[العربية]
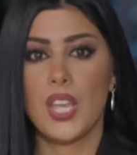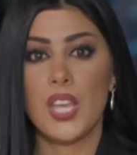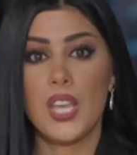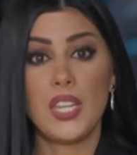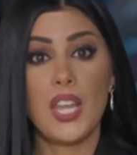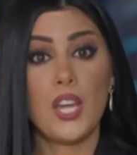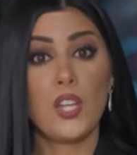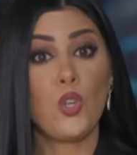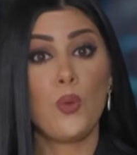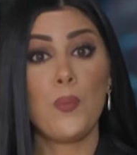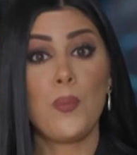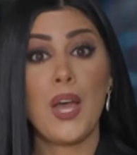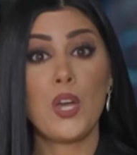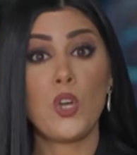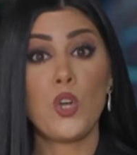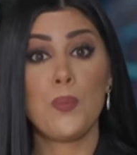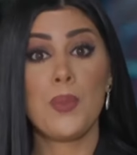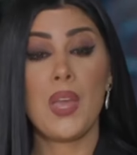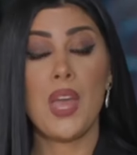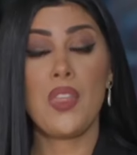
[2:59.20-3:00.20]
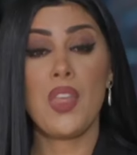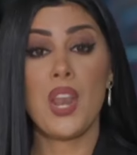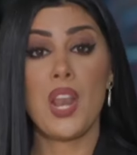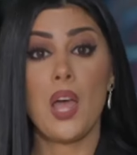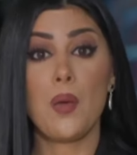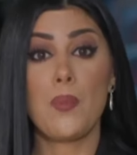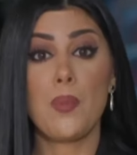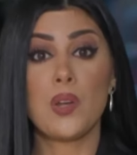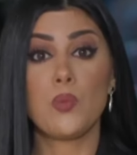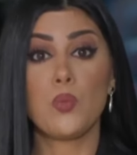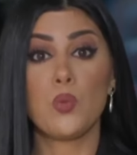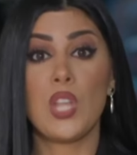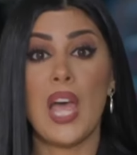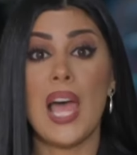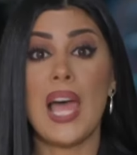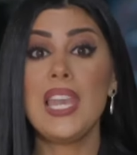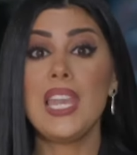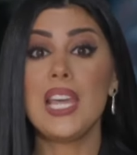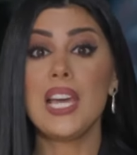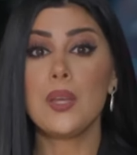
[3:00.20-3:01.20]
نختم معكم بهذا الخبر
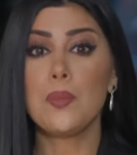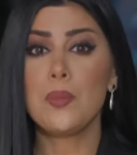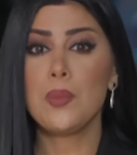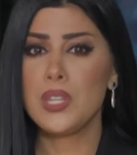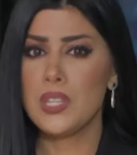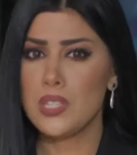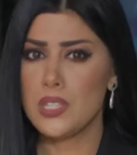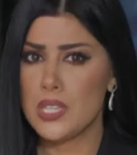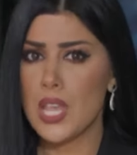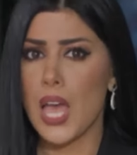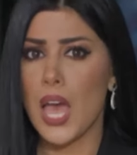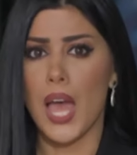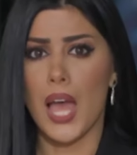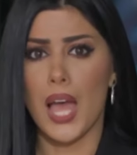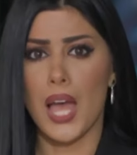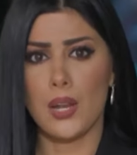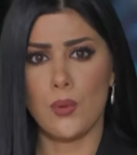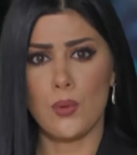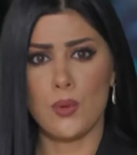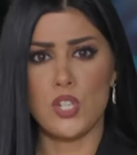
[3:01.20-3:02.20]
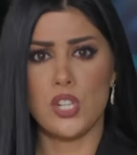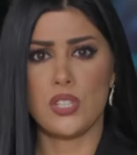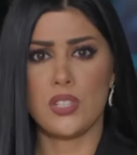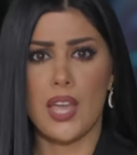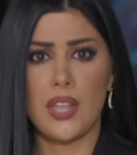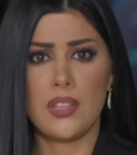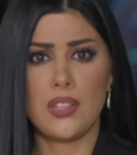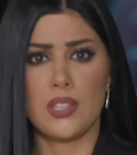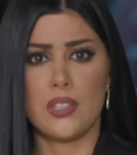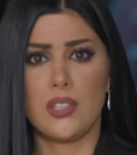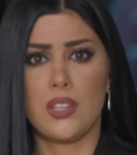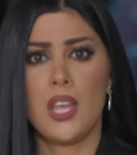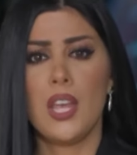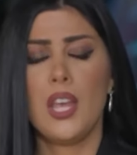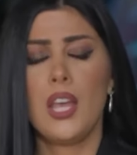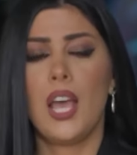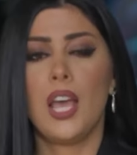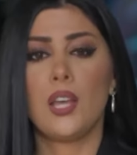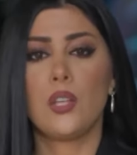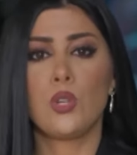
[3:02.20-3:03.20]
المتعلق بالنساء على وجه التحديد
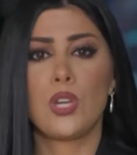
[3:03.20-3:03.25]
حيث